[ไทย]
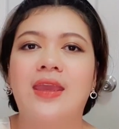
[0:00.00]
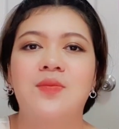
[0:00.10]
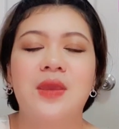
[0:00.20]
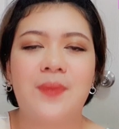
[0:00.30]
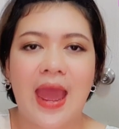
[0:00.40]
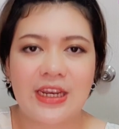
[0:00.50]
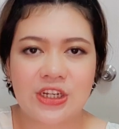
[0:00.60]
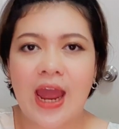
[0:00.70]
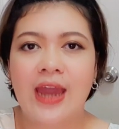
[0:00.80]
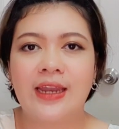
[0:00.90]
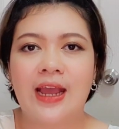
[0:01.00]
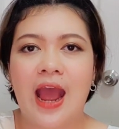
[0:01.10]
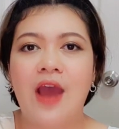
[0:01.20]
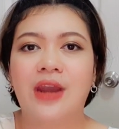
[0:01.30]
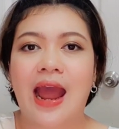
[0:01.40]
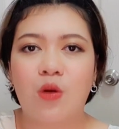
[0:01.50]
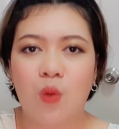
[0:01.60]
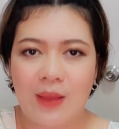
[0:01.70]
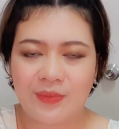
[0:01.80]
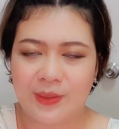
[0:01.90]
มีแพชชั่นนะคะรักควา
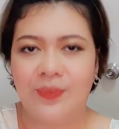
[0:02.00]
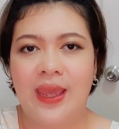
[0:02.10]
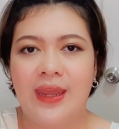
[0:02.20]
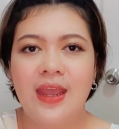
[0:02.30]
มสำเร็จ